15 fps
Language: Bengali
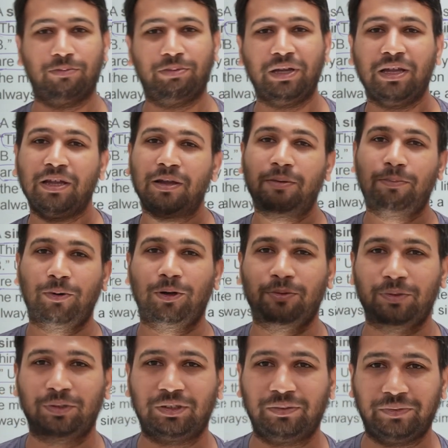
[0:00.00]
হবে
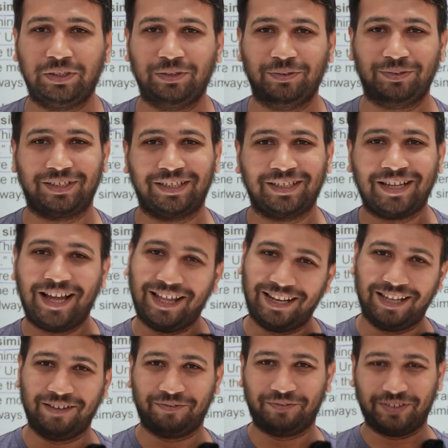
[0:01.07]
পরবর্তী ভিডিওতে
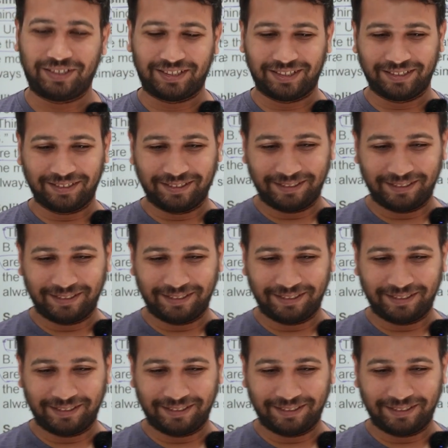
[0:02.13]
আল্লাহ হাফেজ